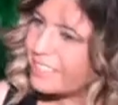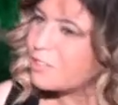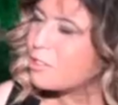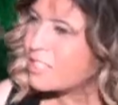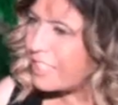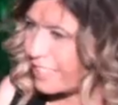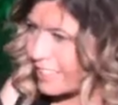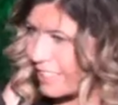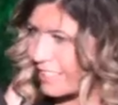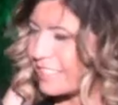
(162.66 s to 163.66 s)
sosyal
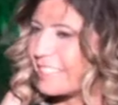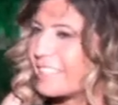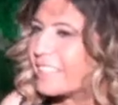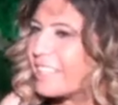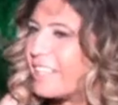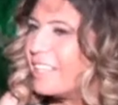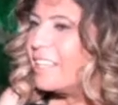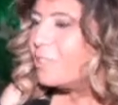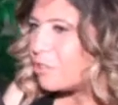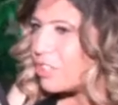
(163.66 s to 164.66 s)
yaşantılarında
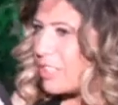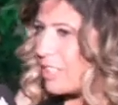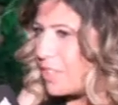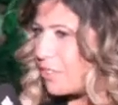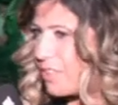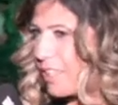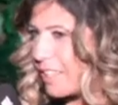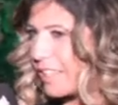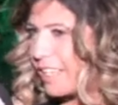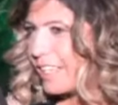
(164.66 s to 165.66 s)
çok ciddi
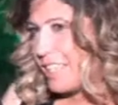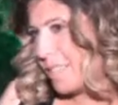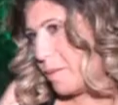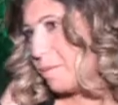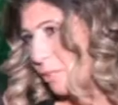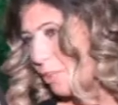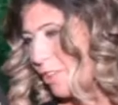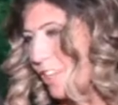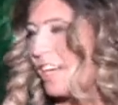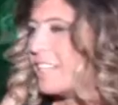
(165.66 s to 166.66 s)
şifalara sebep
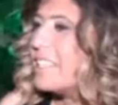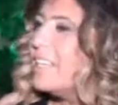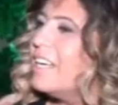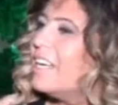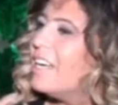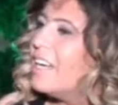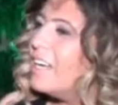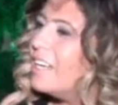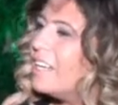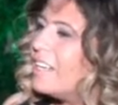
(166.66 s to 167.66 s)
oluyorlar. Ee,
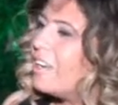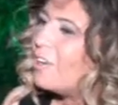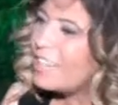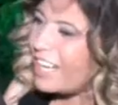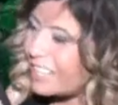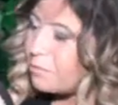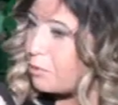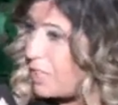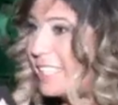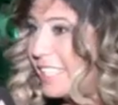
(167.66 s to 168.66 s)
onlar da
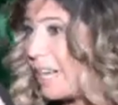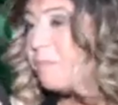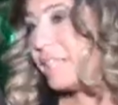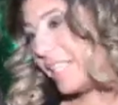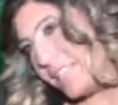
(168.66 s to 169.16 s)
bu işi yapmak